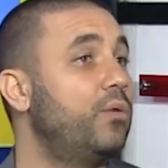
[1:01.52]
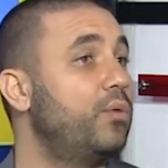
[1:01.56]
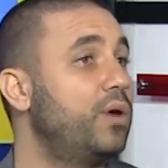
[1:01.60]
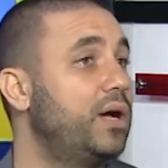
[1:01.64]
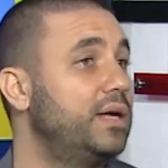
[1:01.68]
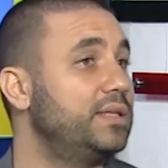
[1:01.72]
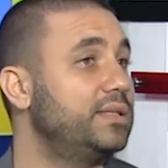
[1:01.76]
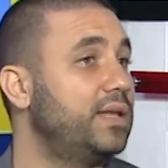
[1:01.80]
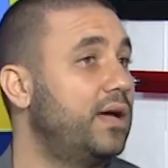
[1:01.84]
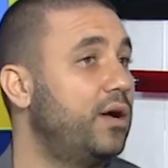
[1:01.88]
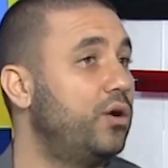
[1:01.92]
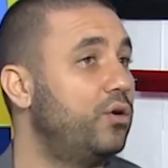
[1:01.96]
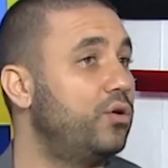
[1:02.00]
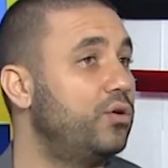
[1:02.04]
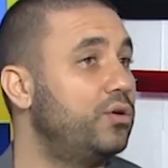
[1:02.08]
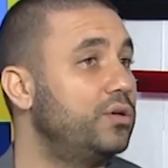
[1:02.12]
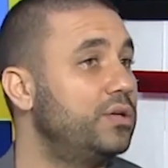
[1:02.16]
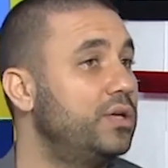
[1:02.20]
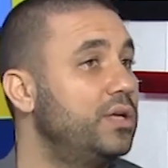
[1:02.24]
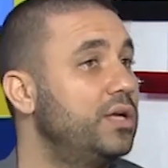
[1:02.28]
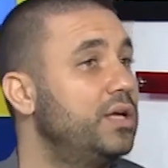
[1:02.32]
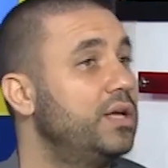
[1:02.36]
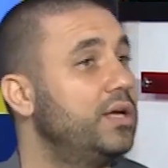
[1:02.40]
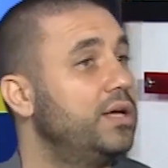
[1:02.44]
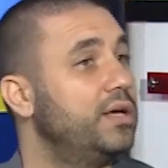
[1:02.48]
أو غادة عون
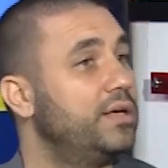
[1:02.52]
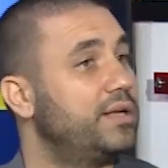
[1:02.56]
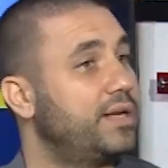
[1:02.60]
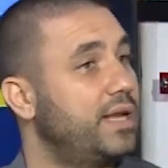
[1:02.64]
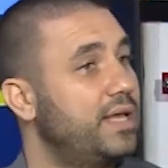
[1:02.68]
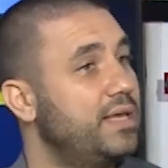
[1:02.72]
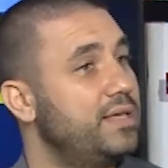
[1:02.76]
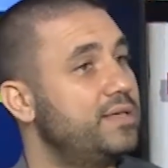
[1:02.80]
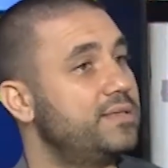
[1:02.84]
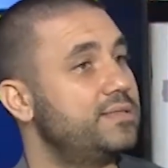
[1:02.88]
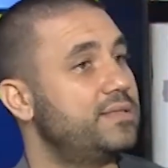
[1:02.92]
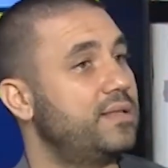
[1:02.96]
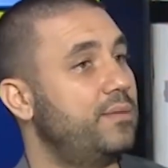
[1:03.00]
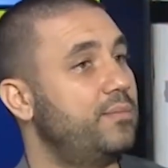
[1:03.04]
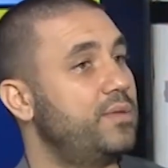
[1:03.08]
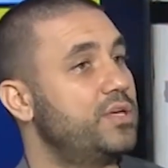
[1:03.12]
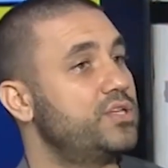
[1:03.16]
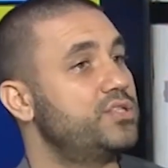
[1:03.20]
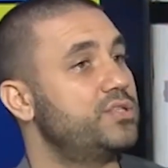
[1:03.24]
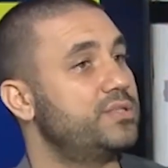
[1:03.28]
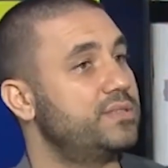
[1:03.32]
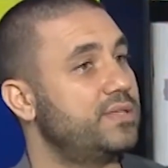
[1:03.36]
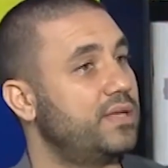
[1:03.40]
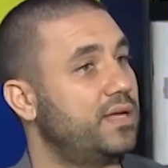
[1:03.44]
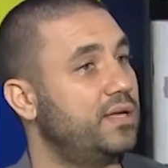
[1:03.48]
رئيس
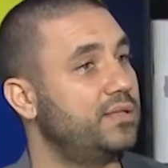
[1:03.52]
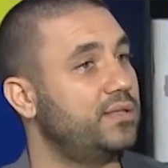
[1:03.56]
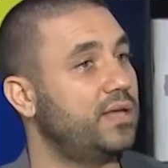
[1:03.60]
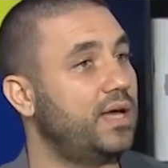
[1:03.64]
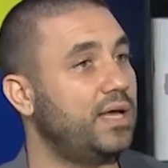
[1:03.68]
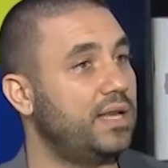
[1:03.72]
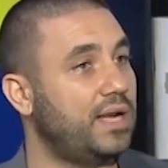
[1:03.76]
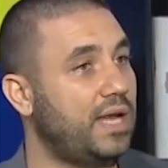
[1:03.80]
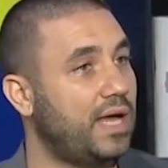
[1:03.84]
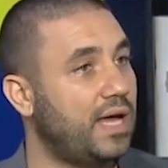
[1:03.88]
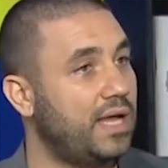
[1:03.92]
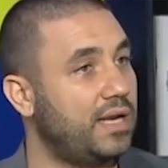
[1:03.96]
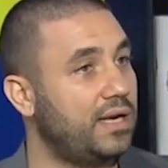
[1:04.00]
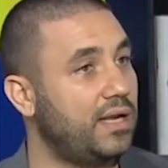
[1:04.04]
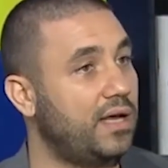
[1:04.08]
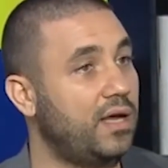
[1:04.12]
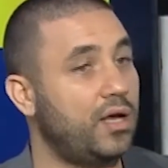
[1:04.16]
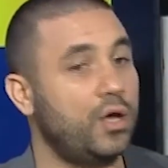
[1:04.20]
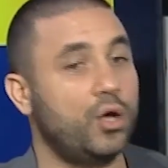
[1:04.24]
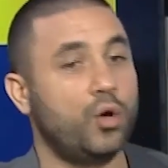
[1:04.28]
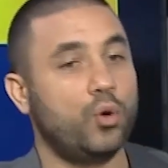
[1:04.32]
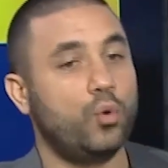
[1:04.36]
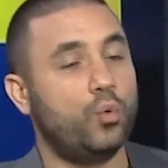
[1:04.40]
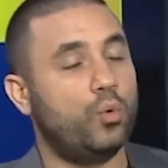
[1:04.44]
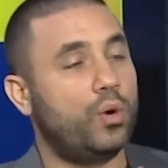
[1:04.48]
لمجلس القضاء الأعلى
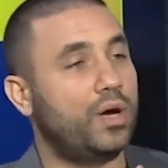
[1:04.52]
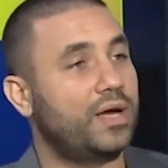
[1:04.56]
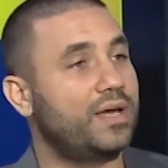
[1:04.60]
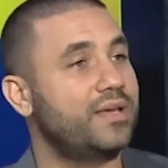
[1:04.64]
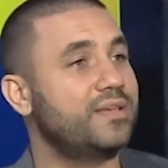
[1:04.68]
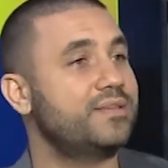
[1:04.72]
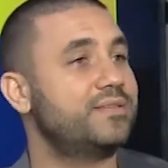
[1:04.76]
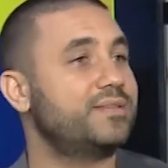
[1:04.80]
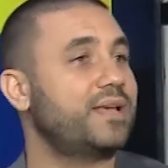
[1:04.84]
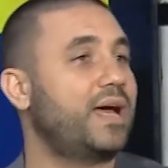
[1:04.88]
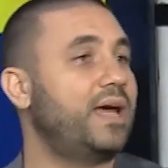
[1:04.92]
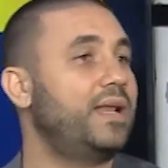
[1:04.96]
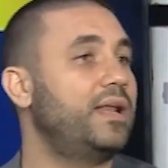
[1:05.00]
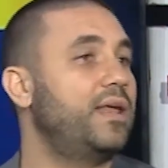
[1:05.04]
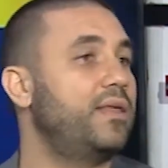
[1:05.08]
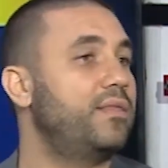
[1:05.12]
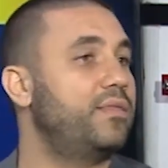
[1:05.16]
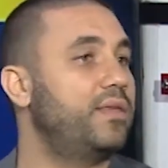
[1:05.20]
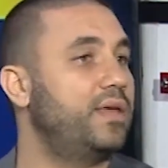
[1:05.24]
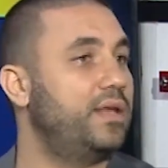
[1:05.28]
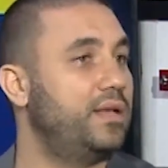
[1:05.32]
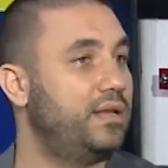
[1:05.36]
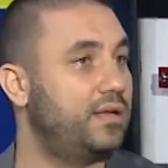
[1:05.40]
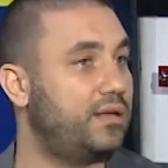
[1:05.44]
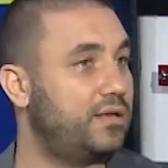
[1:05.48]
وقس على
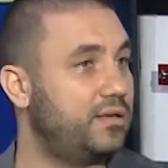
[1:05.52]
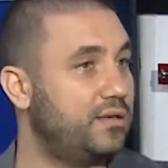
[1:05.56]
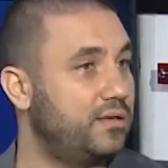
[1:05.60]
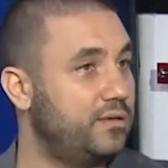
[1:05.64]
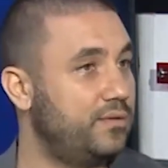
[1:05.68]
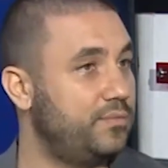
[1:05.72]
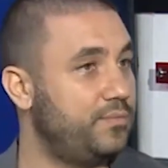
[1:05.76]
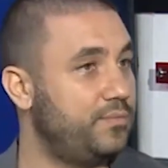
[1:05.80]
ذلك